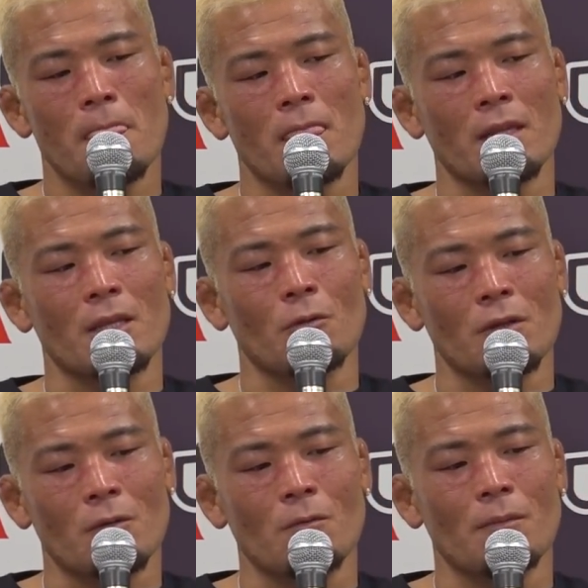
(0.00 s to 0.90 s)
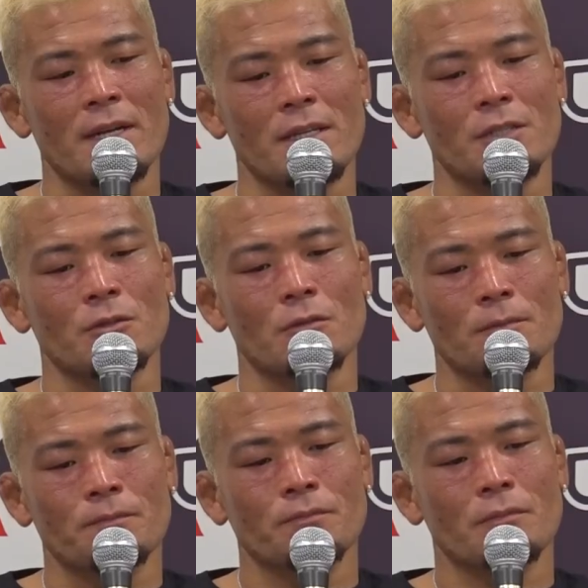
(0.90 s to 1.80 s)
なんだろうな、こう毎日を
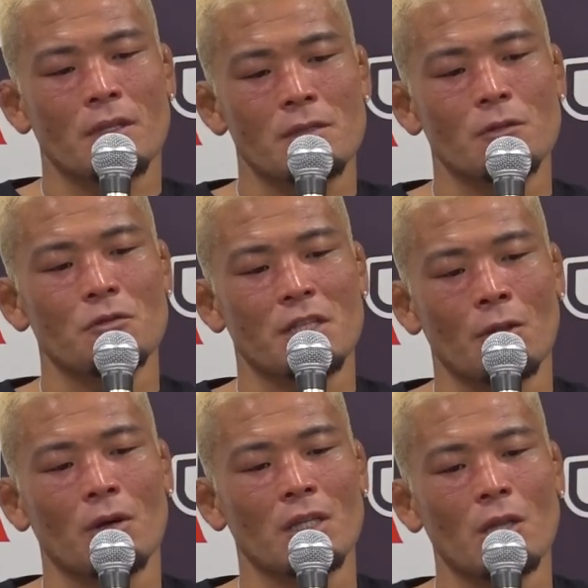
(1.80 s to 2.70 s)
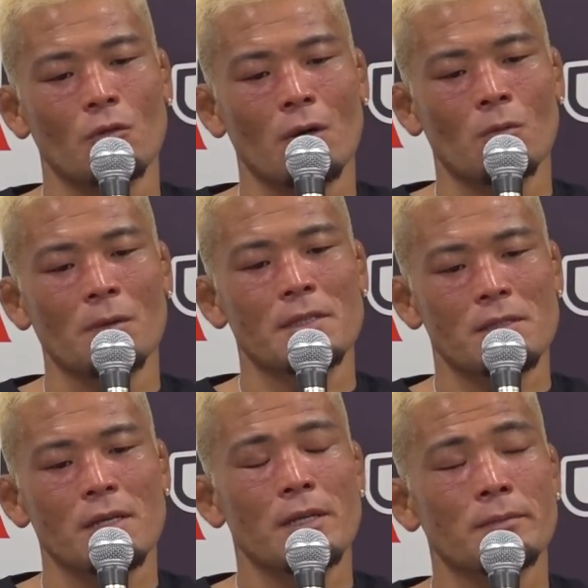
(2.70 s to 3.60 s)
過ごせたのかなとは思いま
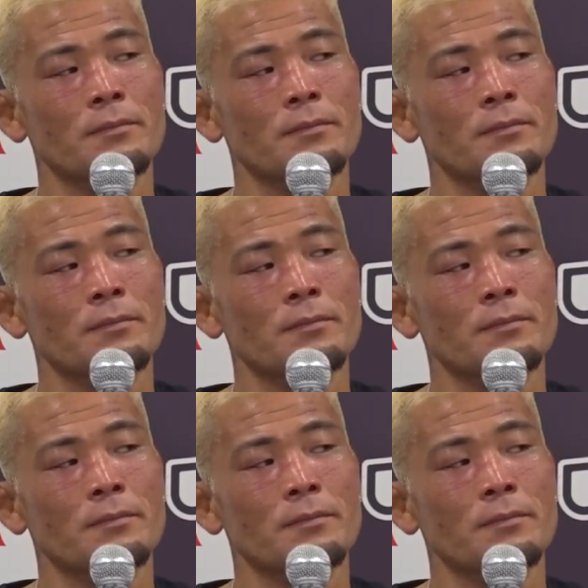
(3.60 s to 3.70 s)
すね。